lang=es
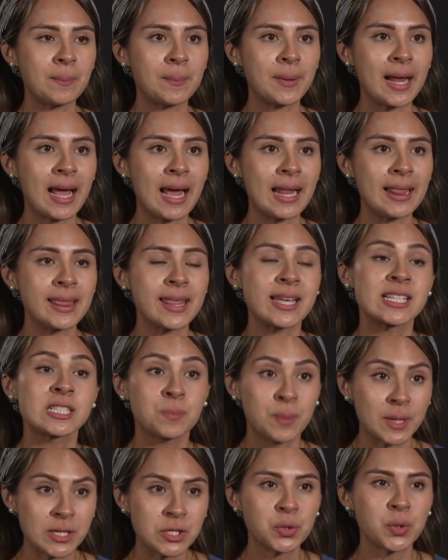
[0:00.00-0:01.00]
para el
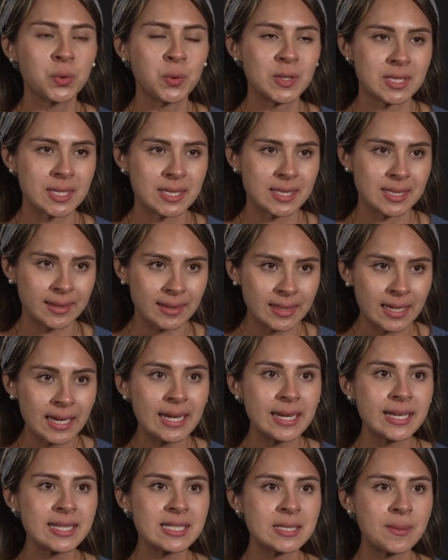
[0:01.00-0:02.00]
despacho de nuestras
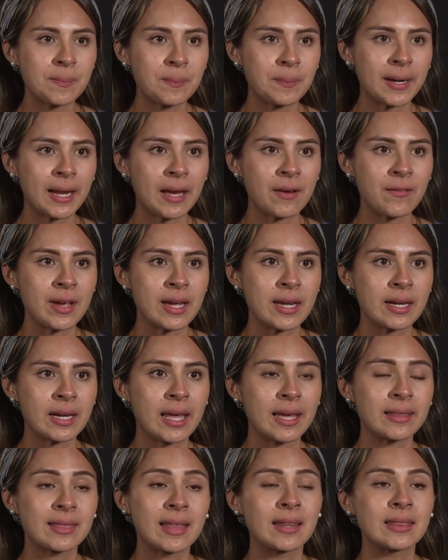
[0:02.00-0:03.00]
centrales, para ver
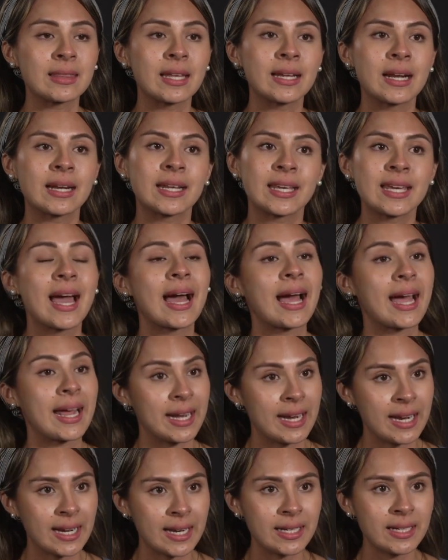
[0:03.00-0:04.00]
qué tanta energía
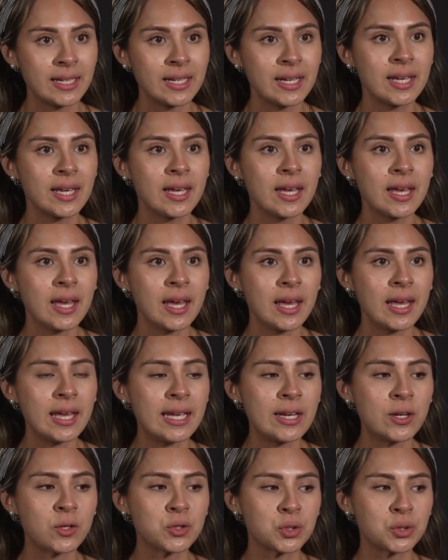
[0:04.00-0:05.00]
generan
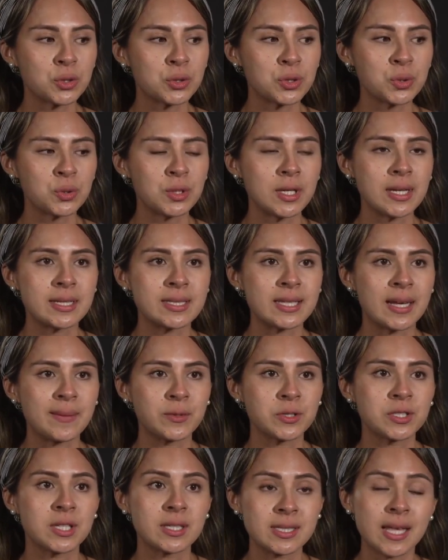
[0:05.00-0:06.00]
y nosotros
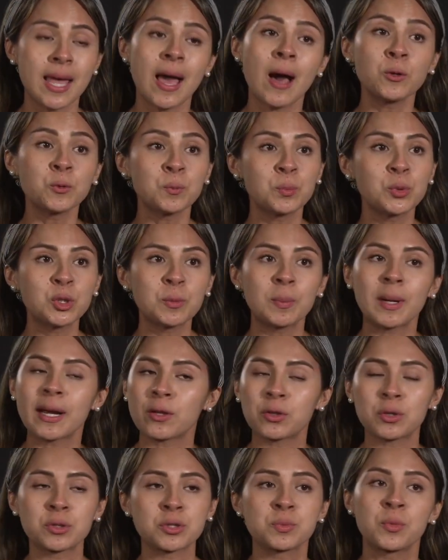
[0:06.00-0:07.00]
utilizamos ese output
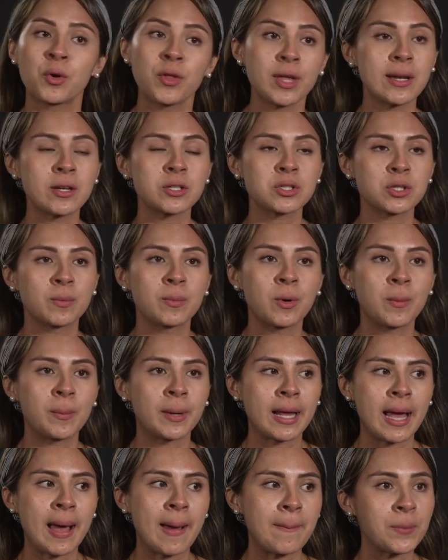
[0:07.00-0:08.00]
para otros modelos, como
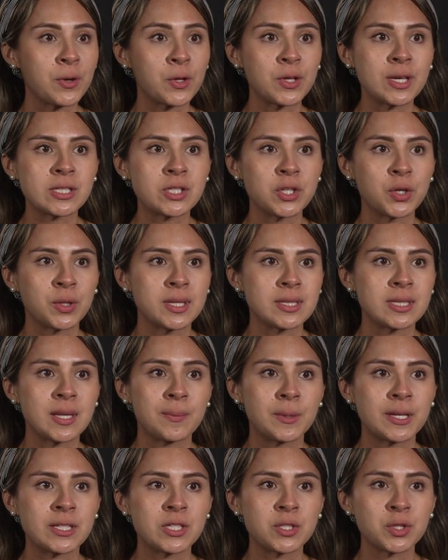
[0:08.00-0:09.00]
para proyecciones de
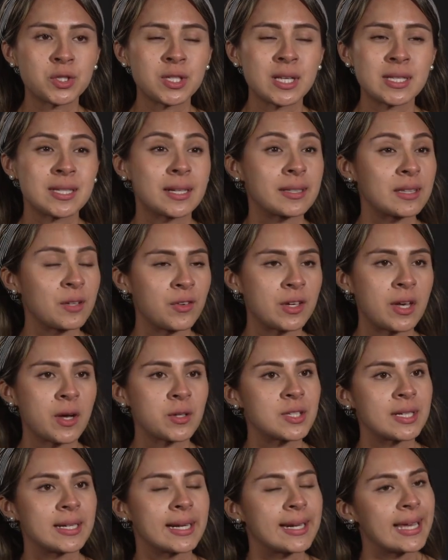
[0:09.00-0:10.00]
precios de
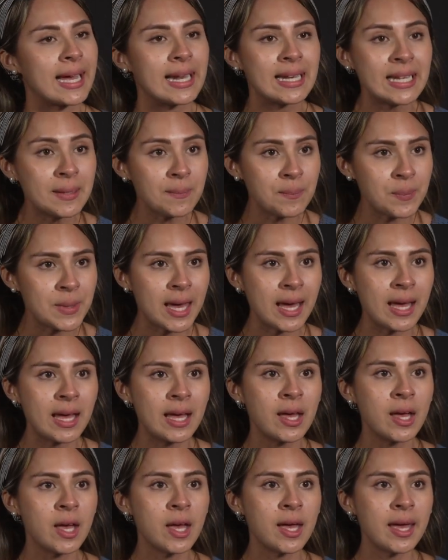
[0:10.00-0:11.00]
certificados de energía limpia,
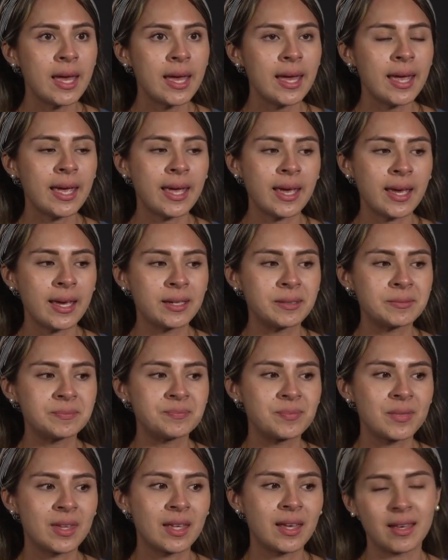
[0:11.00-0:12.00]

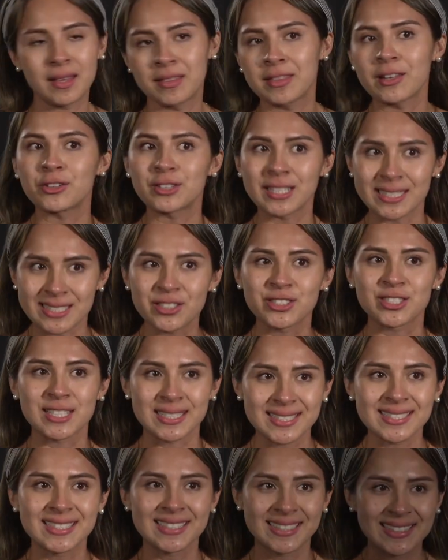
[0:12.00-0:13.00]
em, entre otras
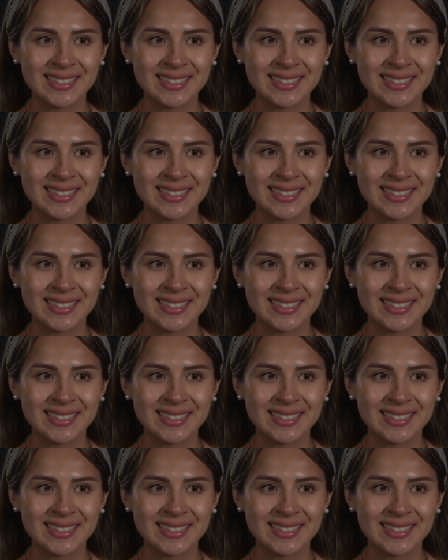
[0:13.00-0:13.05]
cosas.